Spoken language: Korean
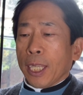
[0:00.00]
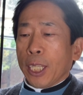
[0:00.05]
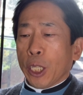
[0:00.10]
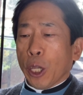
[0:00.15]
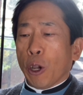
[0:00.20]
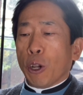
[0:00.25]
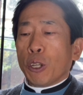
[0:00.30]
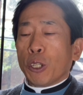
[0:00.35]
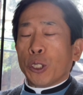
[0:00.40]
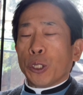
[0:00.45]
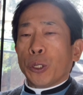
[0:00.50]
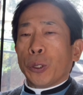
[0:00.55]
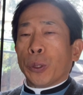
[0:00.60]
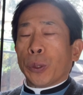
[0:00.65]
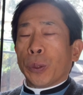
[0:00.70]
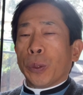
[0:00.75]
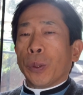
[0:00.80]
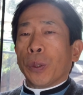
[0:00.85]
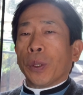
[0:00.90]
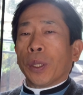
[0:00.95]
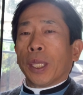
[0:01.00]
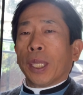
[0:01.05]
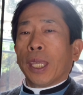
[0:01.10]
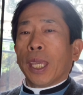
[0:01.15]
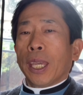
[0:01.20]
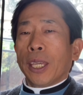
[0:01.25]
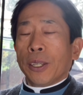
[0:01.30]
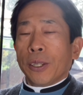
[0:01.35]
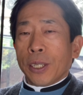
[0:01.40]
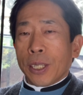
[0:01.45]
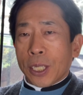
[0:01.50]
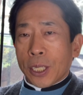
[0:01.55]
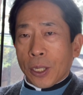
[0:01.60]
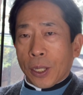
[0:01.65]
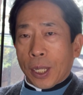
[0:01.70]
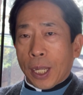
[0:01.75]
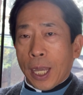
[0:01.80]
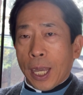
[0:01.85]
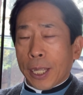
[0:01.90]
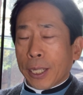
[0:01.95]
영적으로 깨어
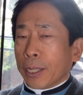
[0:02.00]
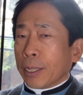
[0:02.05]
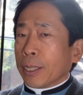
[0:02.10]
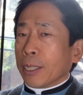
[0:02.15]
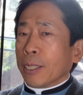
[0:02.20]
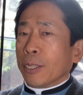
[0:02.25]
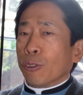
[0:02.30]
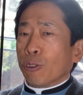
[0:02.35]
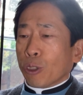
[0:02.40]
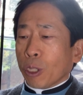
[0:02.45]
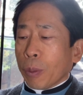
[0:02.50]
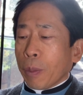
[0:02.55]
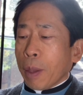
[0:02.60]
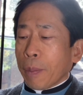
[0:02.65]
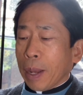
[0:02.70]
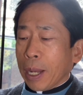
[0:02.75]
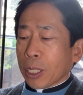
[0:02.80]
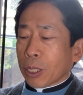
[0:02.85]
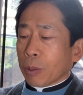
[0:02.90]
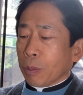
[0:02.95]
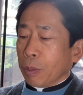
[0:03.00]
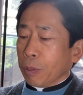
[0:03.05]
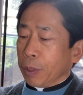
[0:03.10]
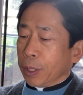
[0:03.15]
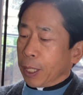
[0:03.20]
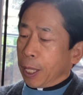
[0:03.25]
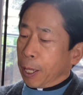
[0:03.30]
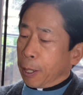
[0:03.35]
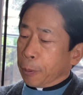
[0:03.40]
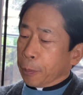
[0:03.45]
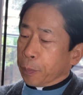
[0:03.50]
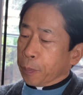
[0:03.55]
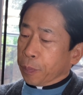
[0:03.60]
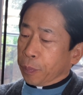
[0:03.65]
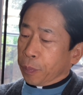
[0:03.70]
있어라 하는 주님의 말씀입니다.